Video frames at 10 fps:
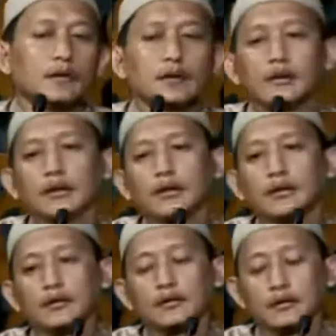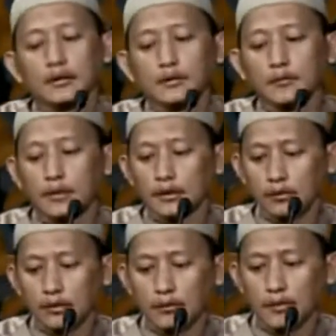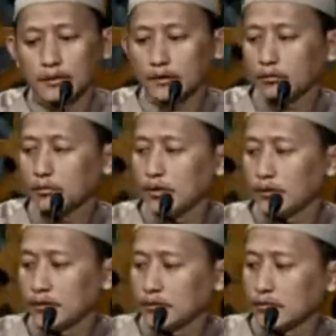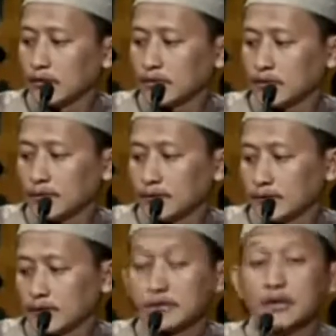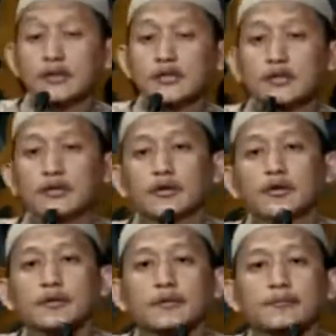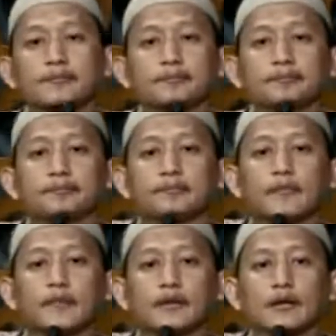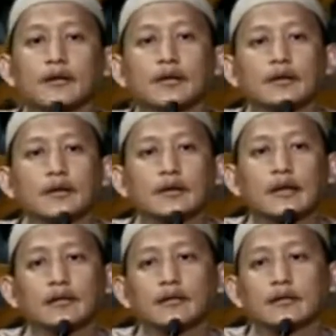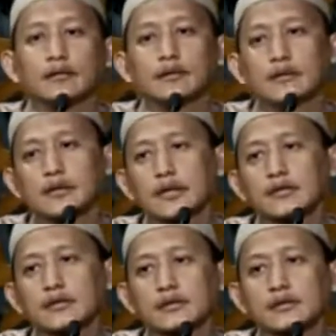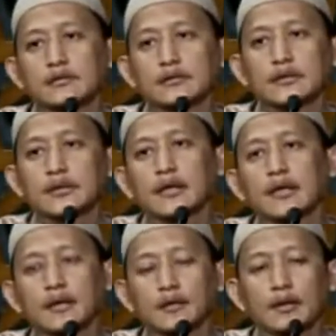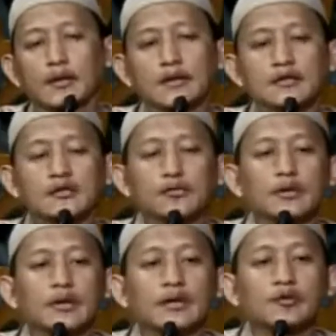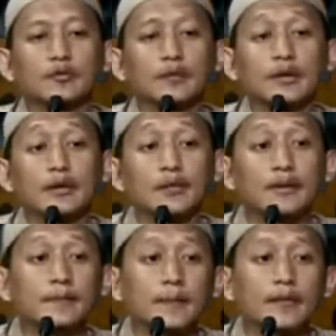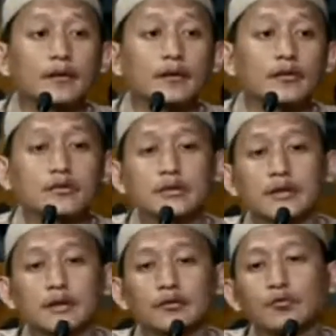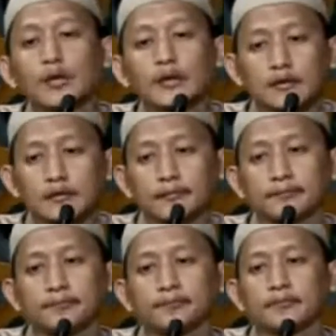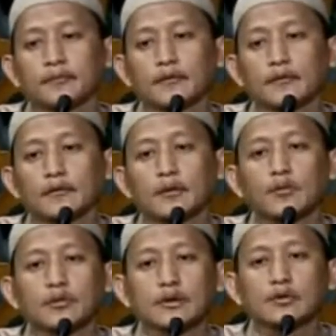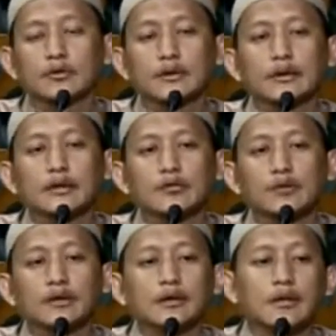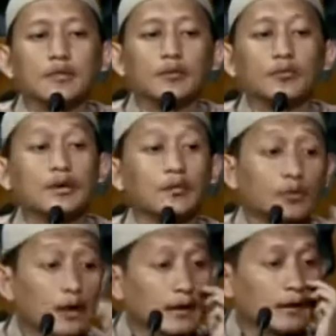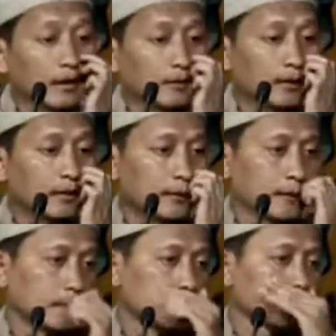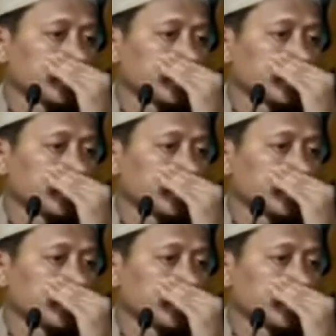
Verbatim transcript: dan ini dibela oleh banyak ulama juga seperti Syekh Sa'ad Syitri ya, dan yang lainnya yang jelas silahkan amalkan sesuai yang antum pandang apa rojih dan kuat namun tentunya kita juga tidak bermudah-mudahan dalam hal ini